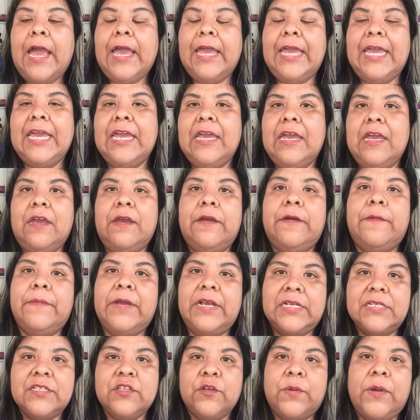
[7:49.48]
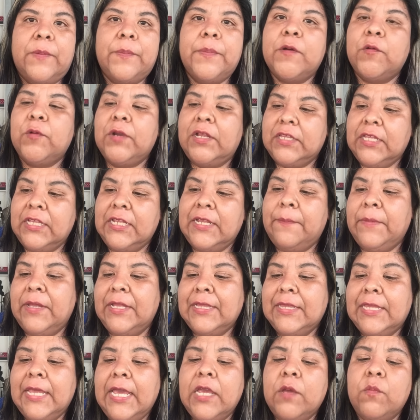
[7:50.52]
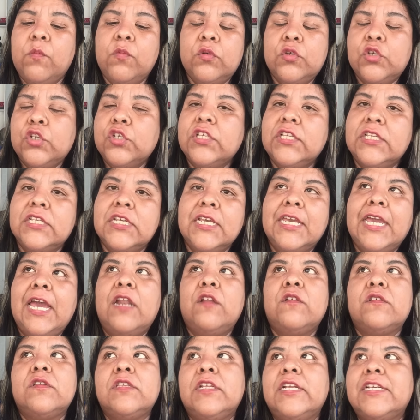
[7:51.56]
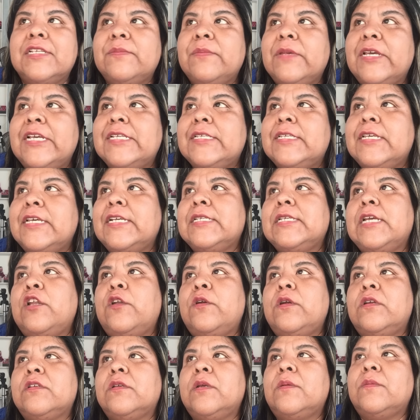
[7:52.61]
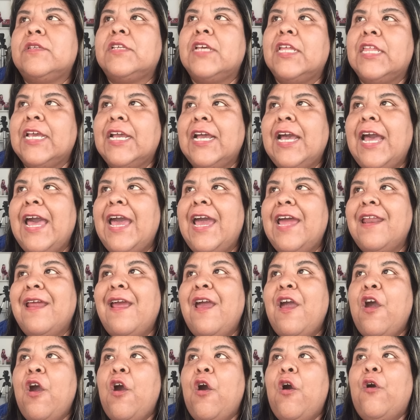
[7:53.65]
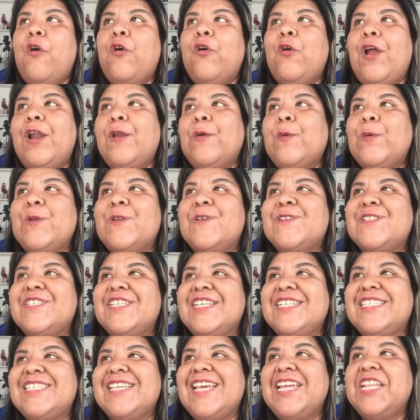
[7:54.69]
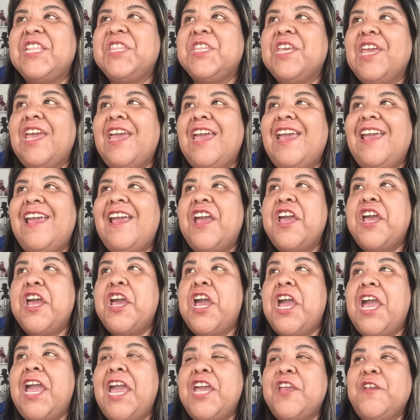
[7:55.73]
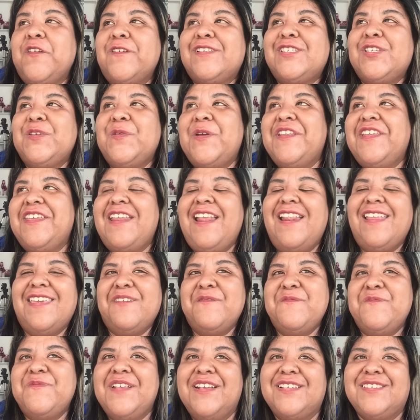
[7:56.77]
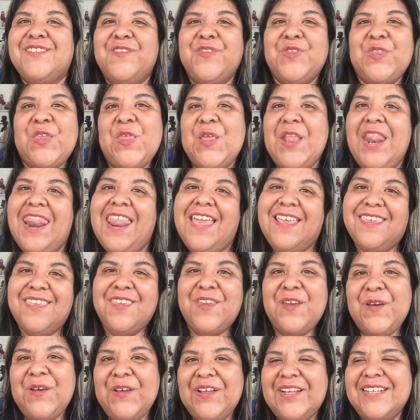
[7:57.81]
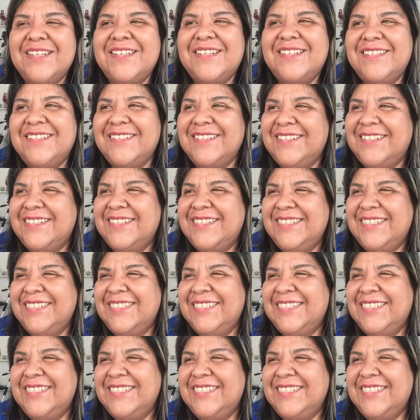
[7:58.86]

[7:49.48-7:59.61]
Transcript: Eh, esto va paulatinamente y muchos dicen que a los tres meses ya los vamos a dejar o algunos dicen que ellos iban a ir al gimnasio del leño. año.